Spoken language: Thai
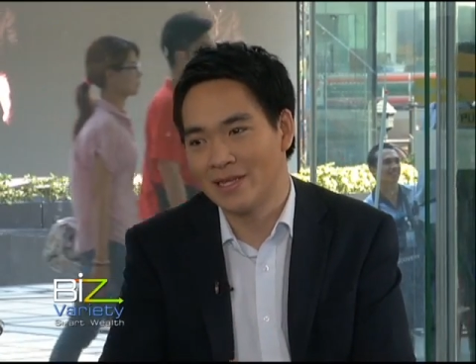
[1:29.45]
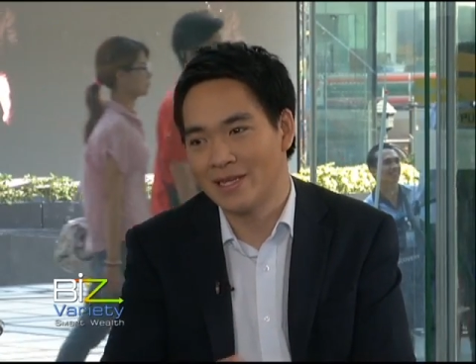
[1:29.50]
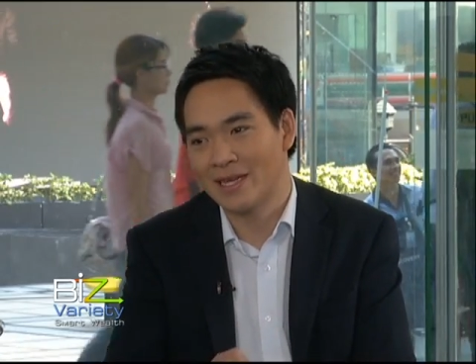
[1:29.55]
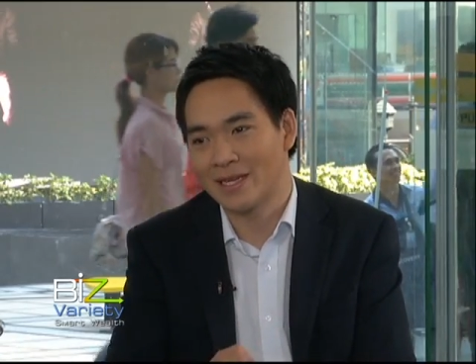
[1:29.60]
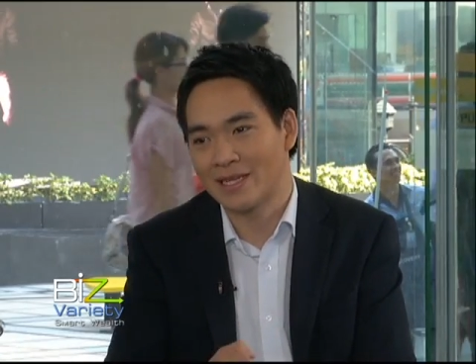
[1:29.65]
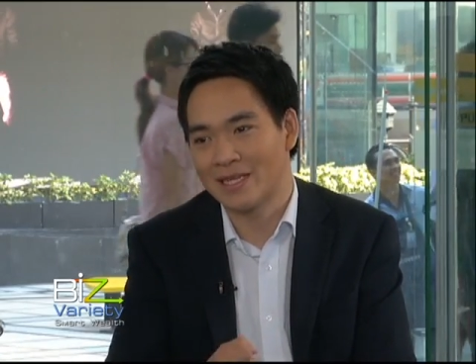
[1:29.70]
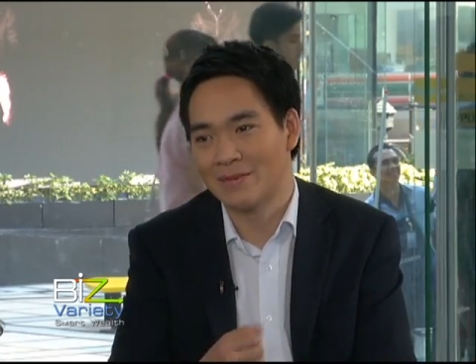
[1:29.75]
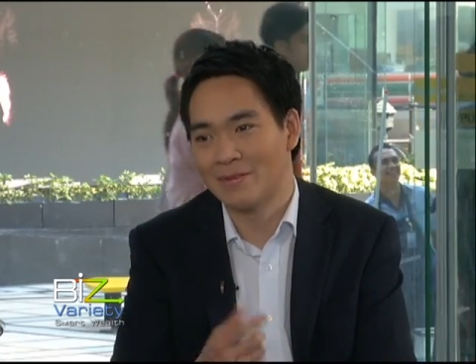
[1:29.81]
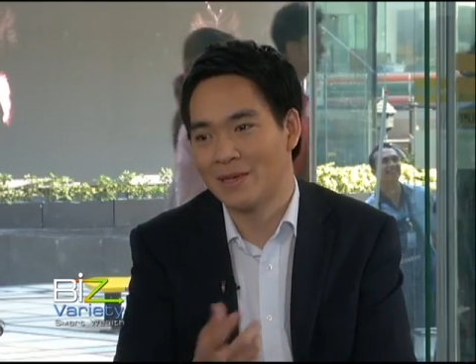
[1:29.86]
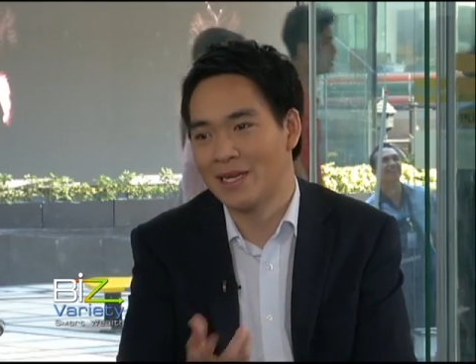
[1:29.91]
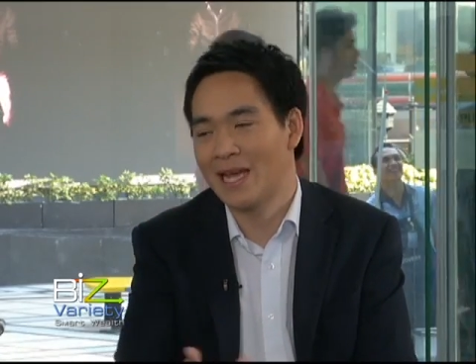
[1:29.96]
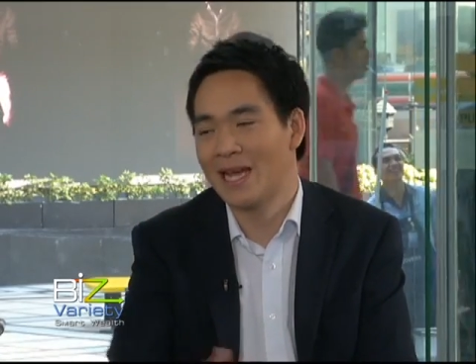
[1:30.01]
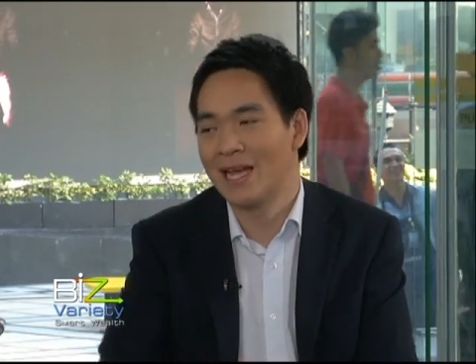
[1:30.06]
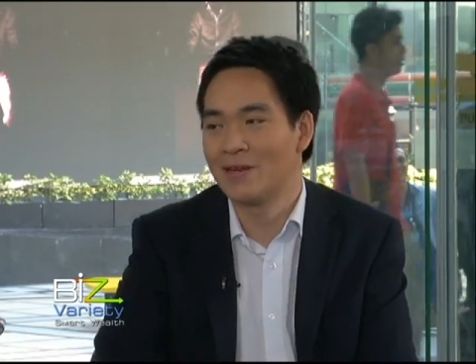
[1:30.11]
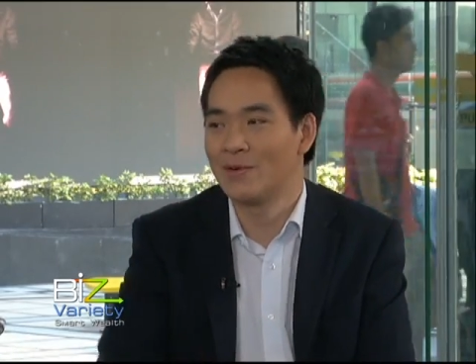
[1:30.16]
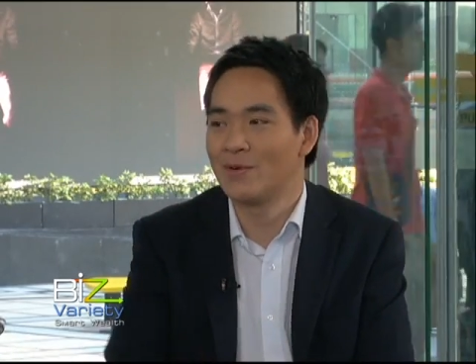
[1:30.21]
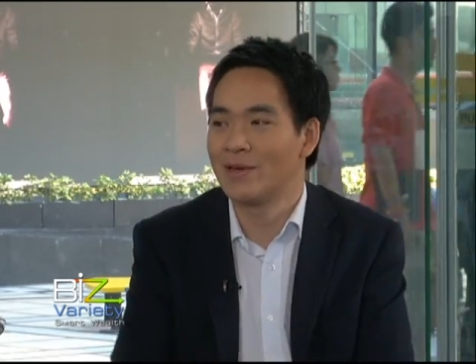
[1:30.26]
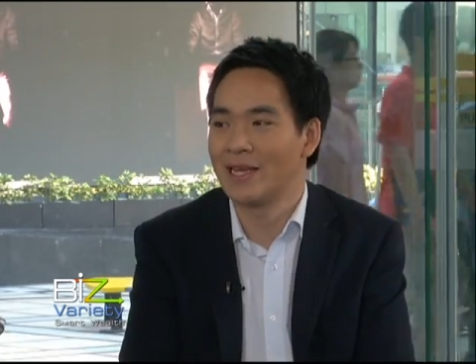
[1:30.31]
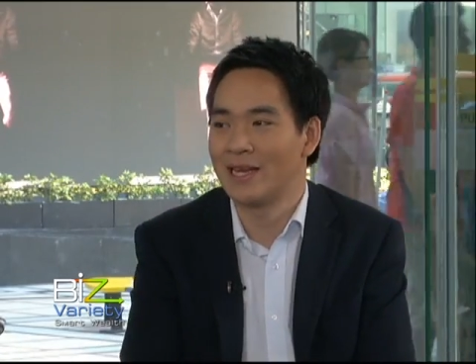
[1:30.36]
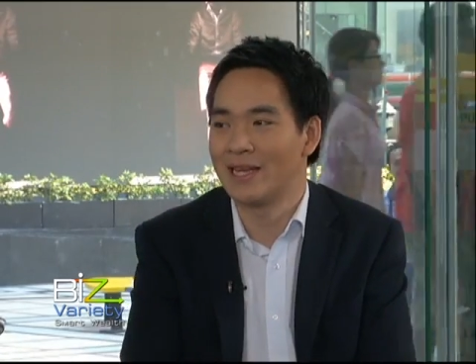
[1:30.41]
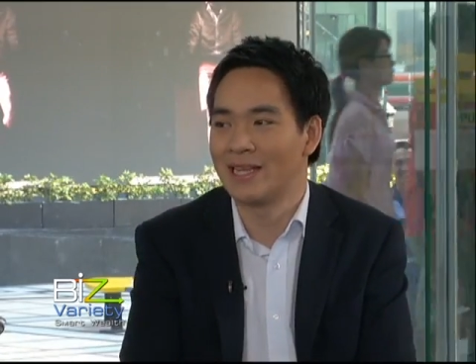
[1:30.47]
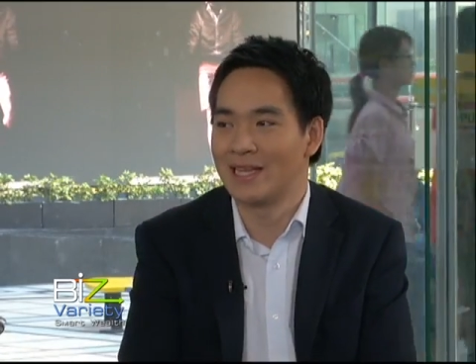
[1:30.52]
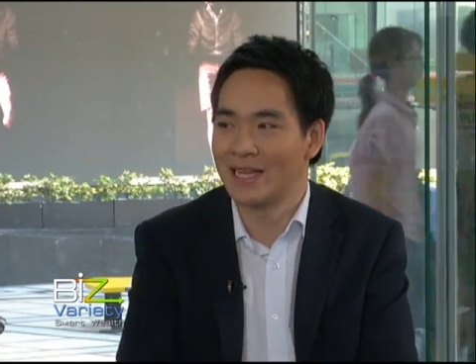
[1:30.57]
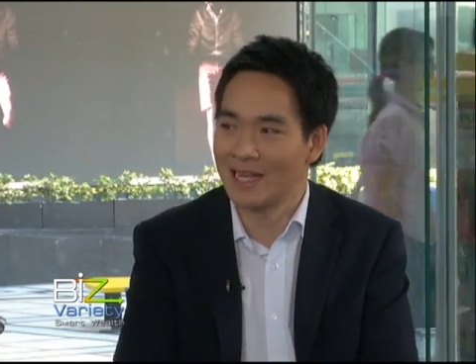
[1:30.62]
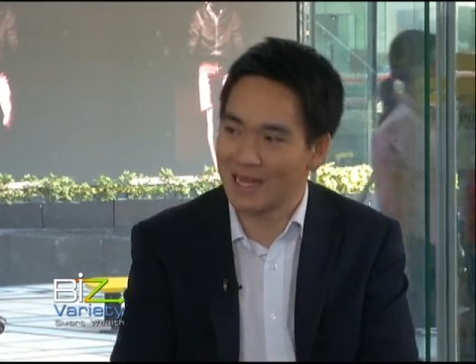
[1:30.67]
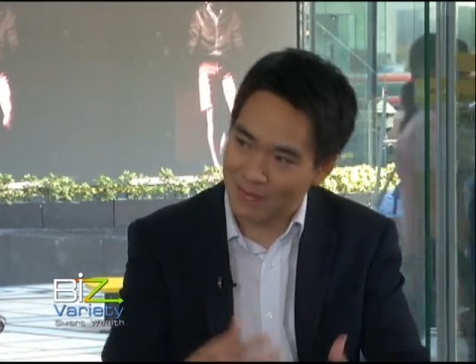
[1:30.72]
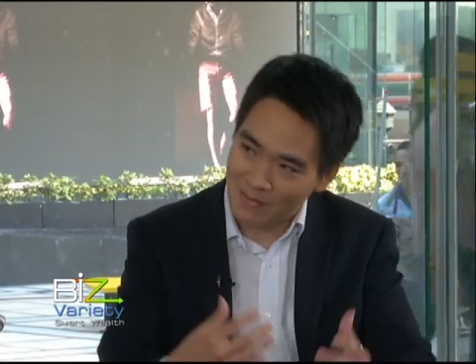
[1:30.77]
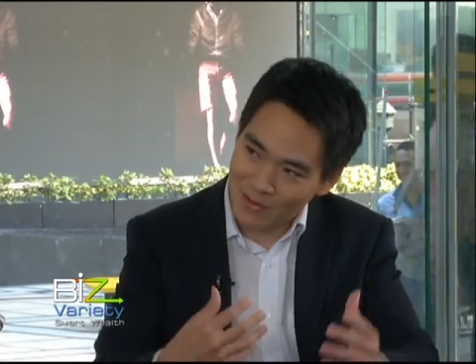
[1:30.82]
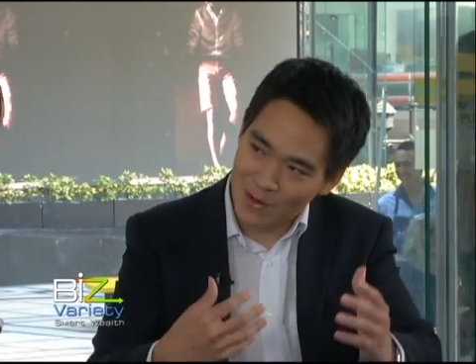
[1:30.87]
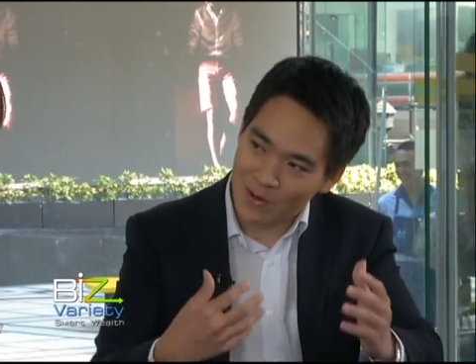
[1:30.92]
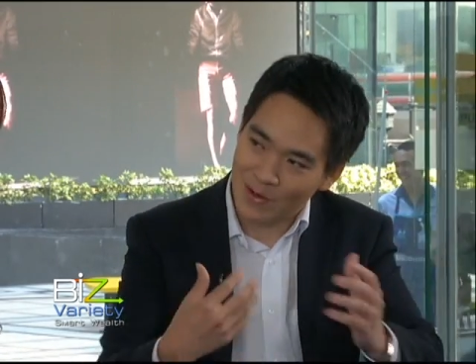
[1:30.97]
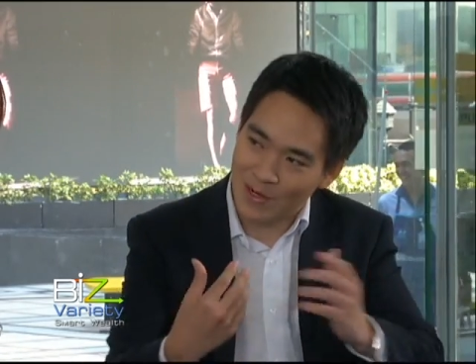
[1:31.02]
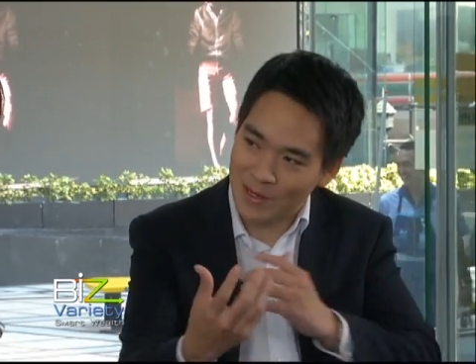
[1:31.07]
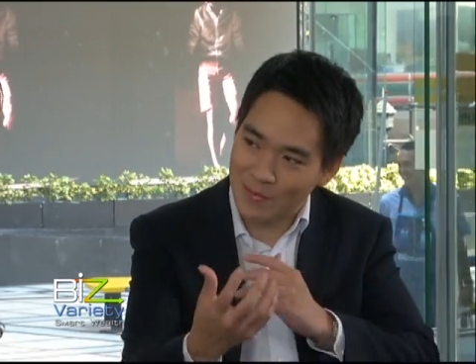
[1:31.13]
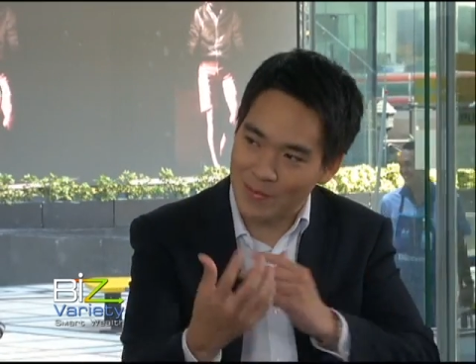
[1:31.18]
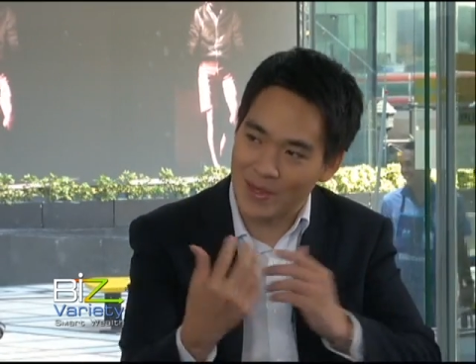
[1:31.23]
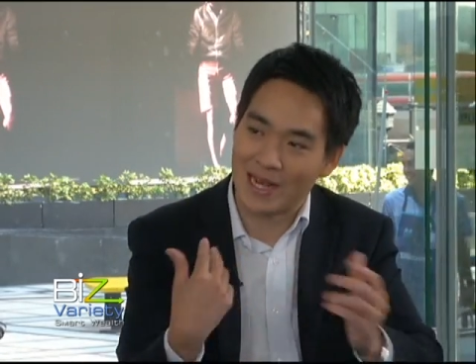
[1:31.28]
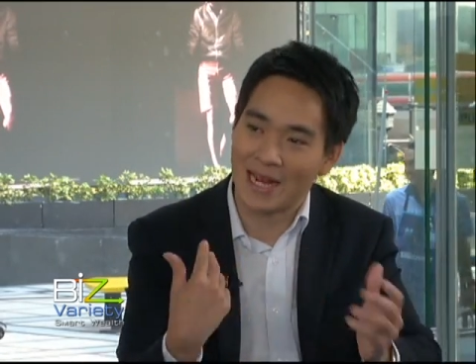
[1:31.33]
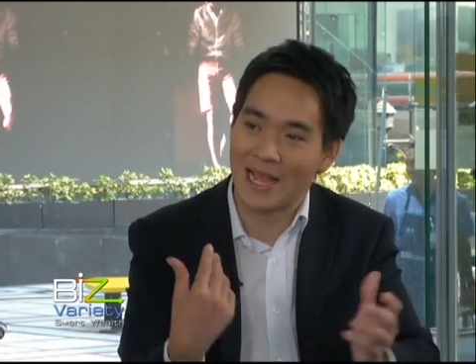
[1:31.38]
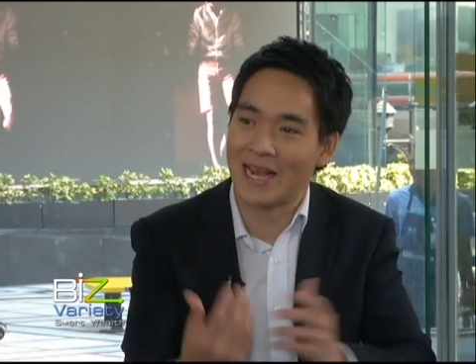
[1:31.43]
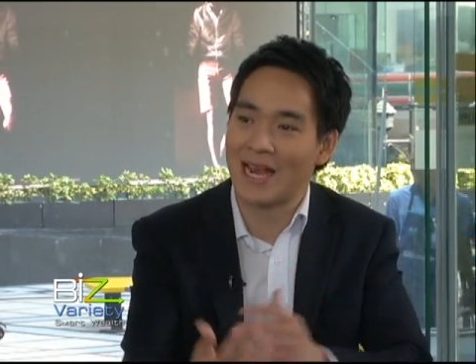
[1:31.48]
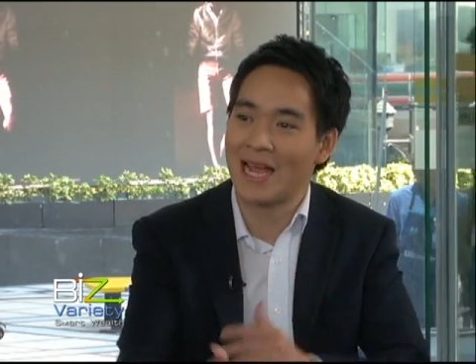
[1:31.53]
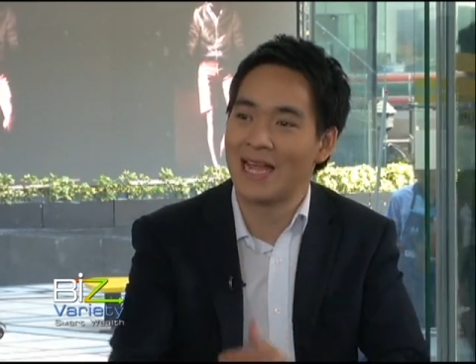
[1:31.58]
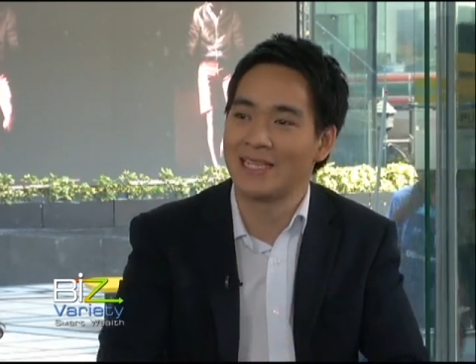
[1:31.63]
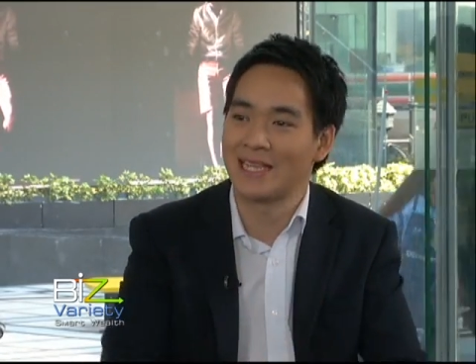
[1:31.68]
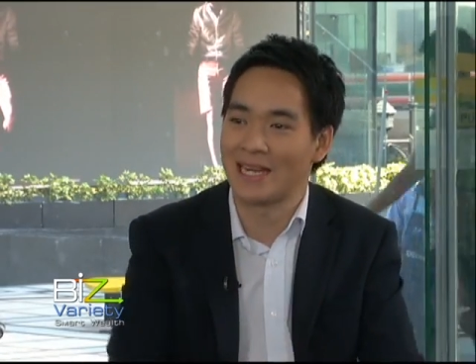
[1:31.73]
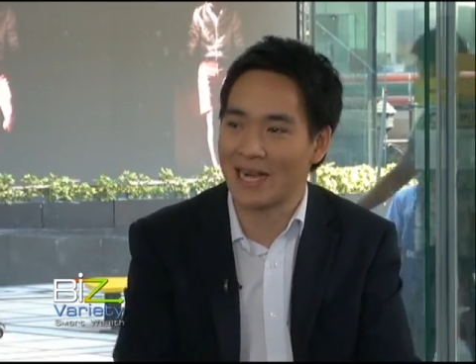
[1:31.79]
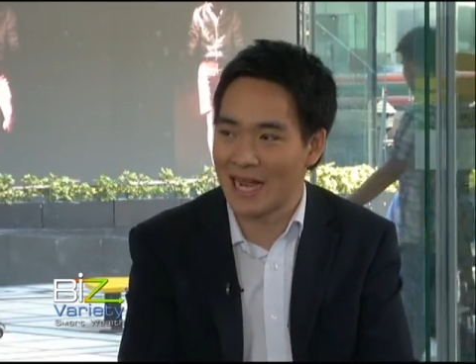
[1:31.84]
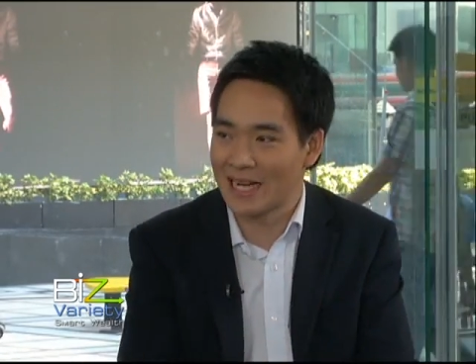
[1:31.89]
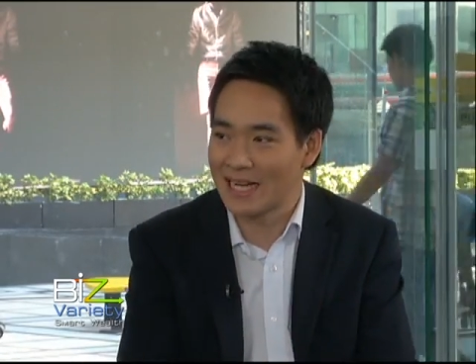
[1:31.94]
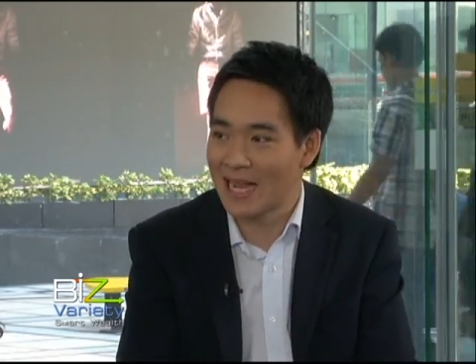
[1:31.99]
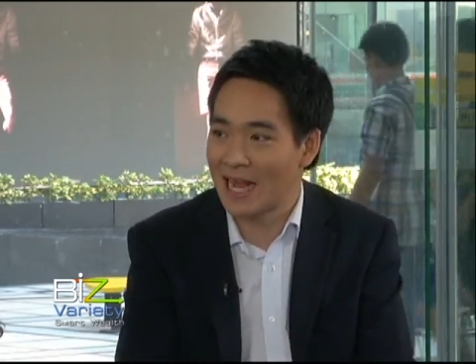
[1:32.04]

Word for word: จากสัมมนาด้วยอะไรเงี้ยครับก็ก็จะมีรายได้จากหลายทาง